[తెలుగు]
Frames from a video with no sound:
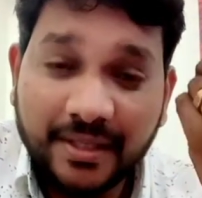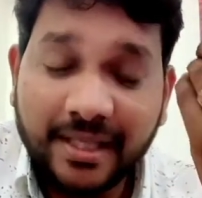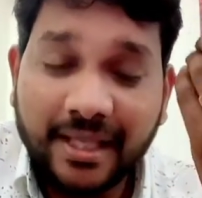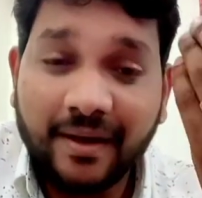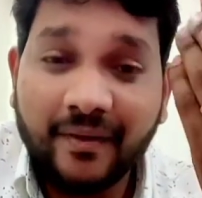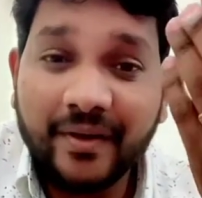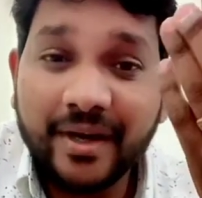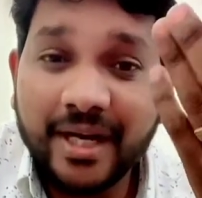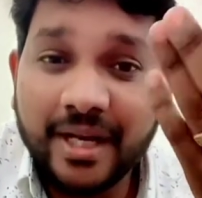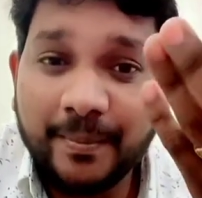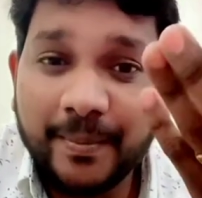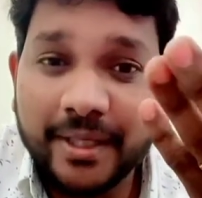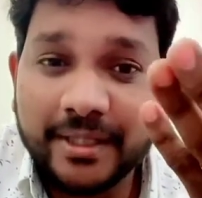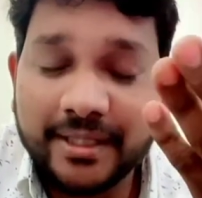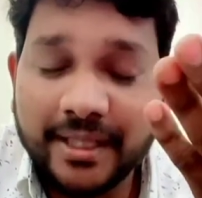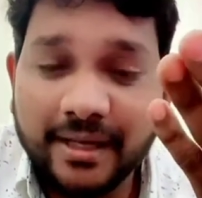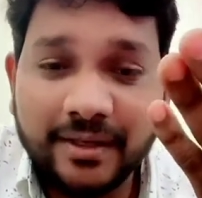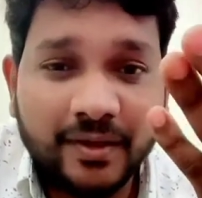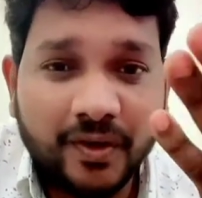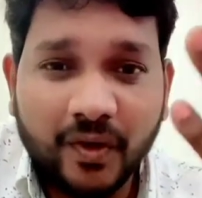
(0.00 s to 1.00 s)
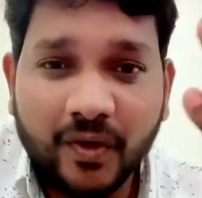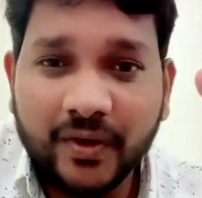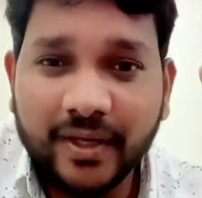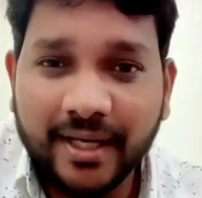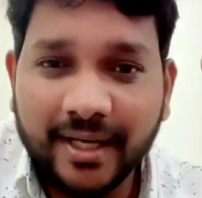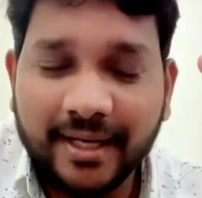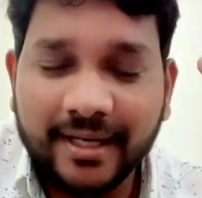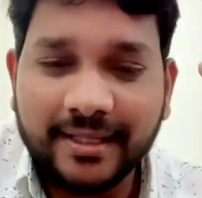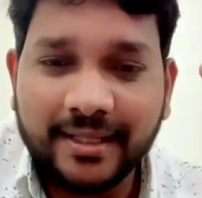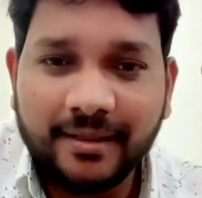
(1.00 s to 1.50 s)
ఎవరైనా మీకు తెలిసిన వాళ్ళు ఉండరు
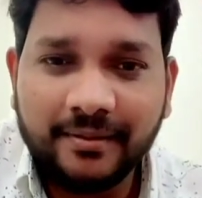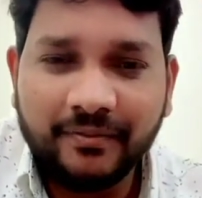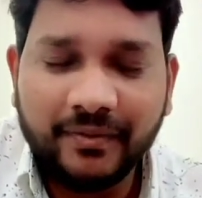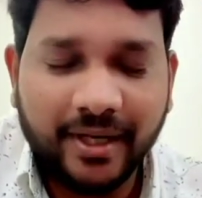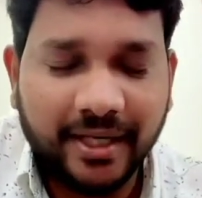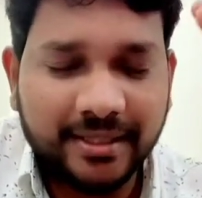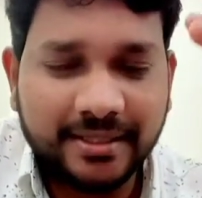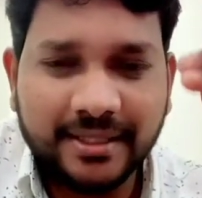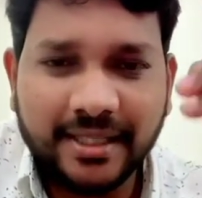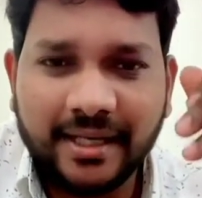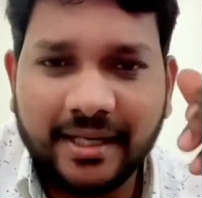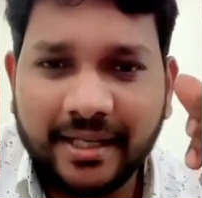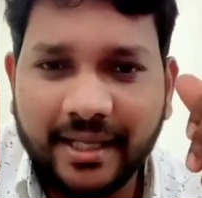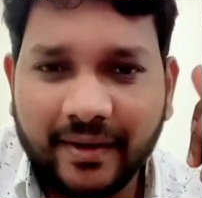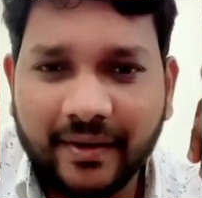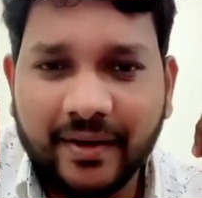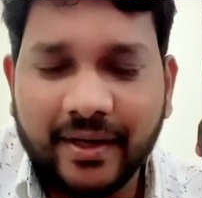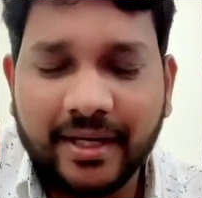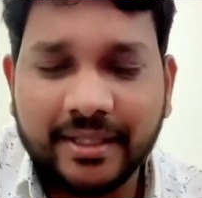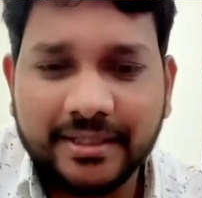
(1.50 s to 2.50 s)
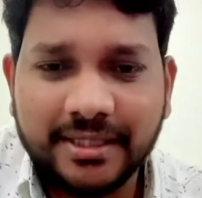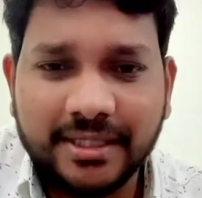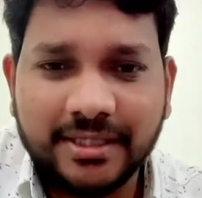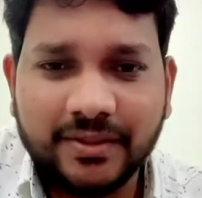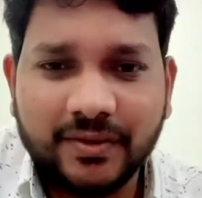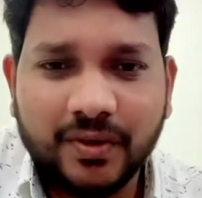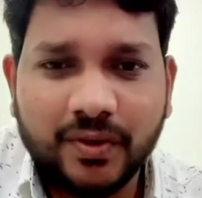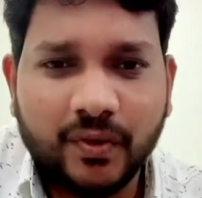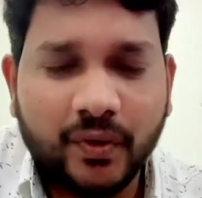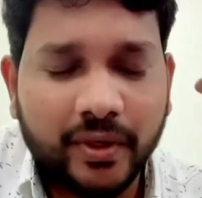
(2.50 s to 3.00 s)
కదా ఫ్రెండ్స్ కానీ ఎవరైనా చేసే
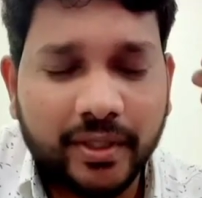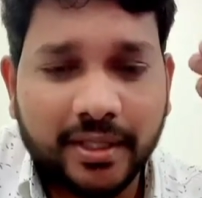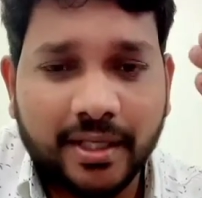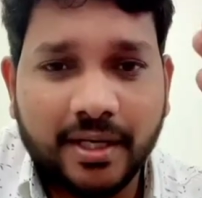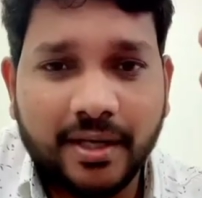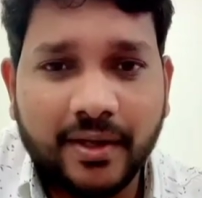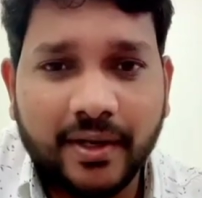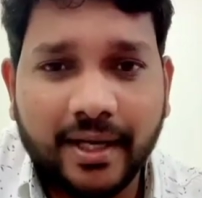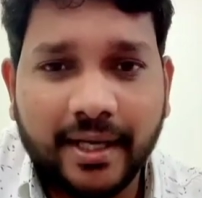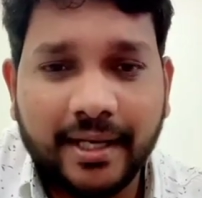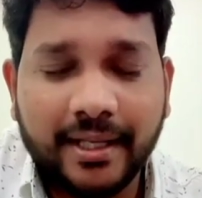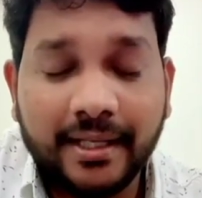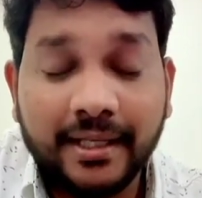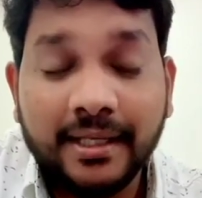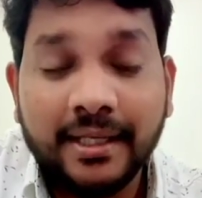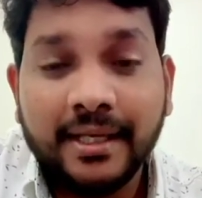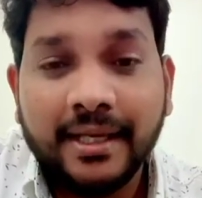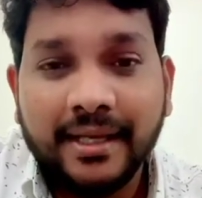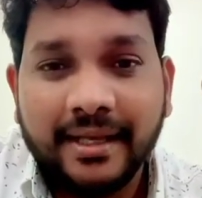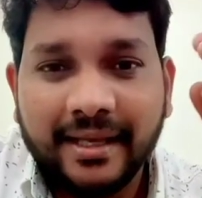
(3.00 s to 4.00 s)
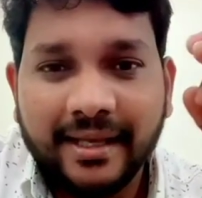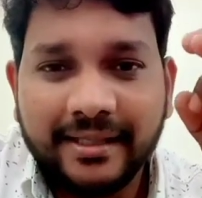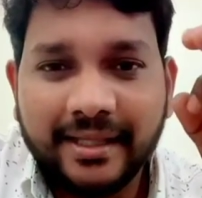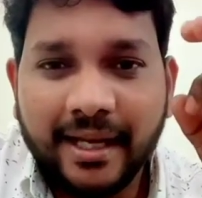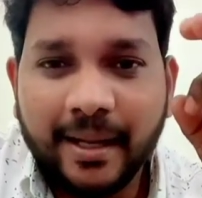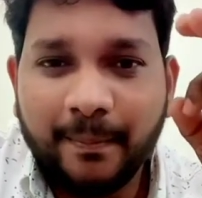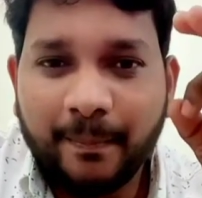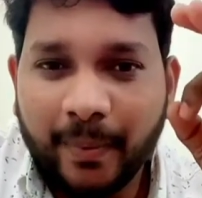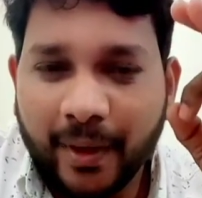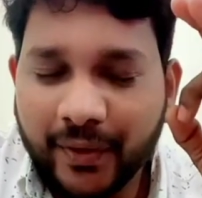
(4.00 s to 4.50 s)
వాళ్ళు కోయింట్లో కానీ
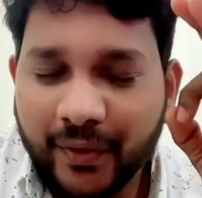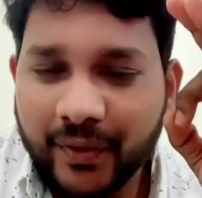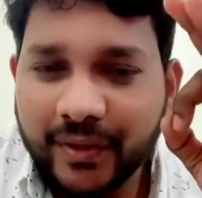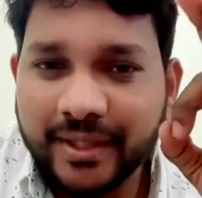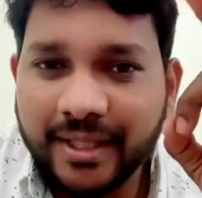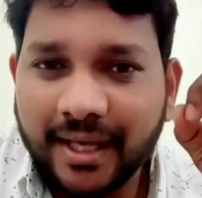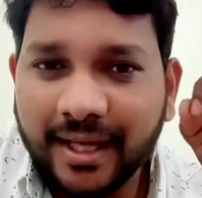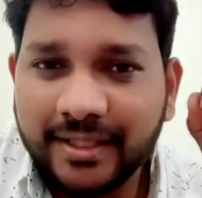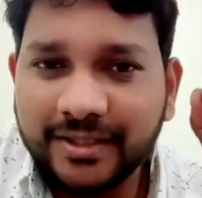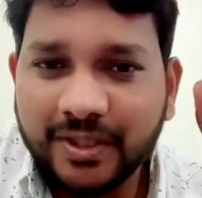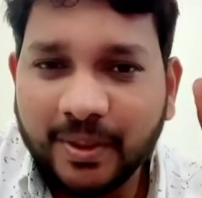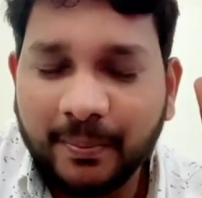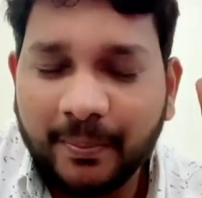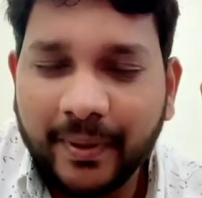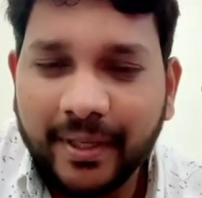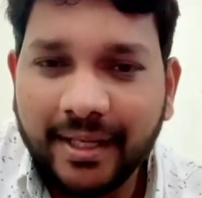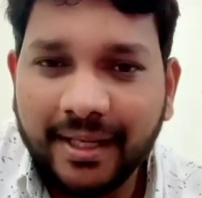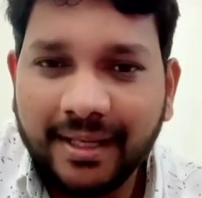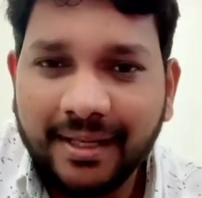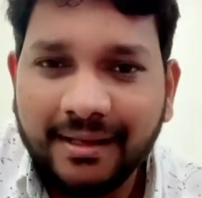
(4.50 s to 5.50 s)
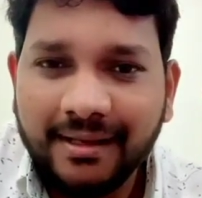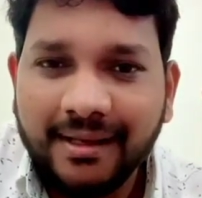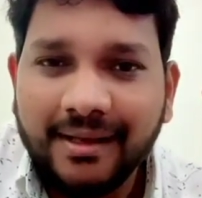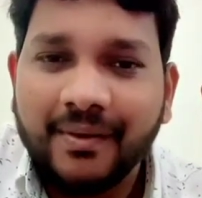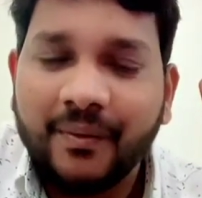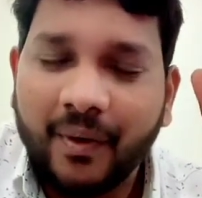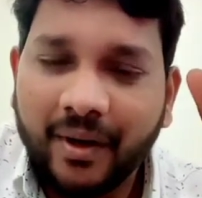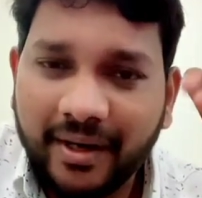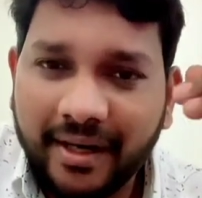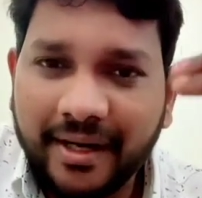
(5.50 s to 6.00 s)
ఏదైనా పని ఉందా అని చెప్పి
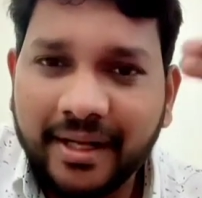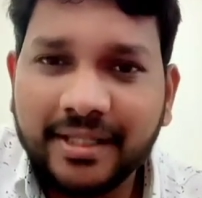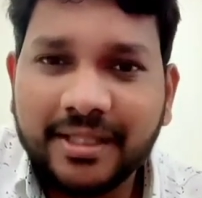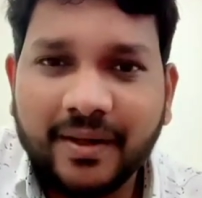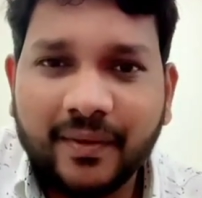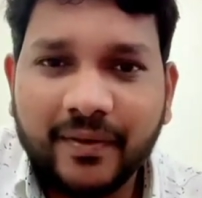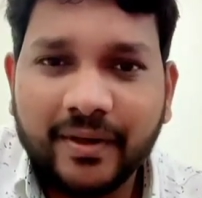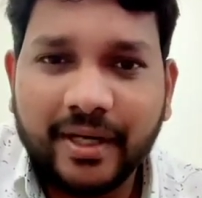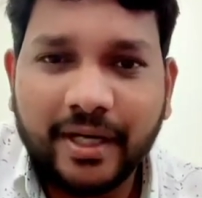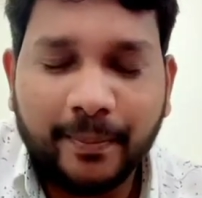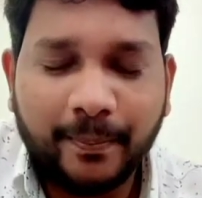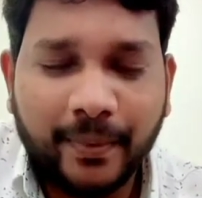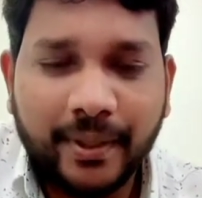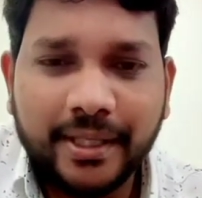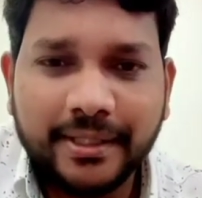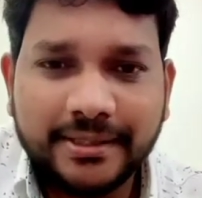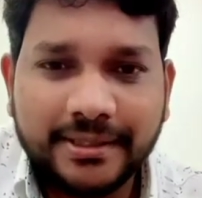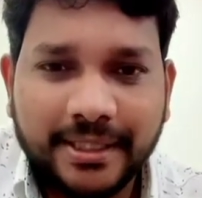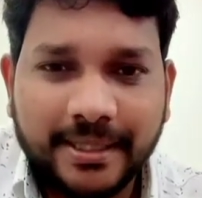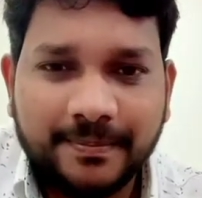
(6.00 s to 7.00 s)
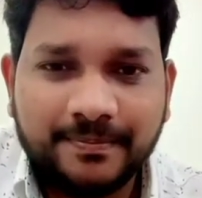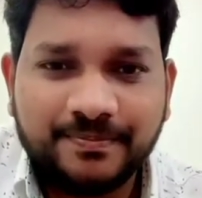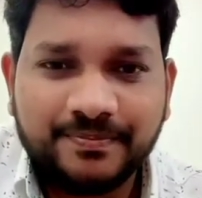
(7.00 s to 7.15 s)
వాళ్ళని అడుగుతూ ఉన్నాను ఇప్పటి నుంచే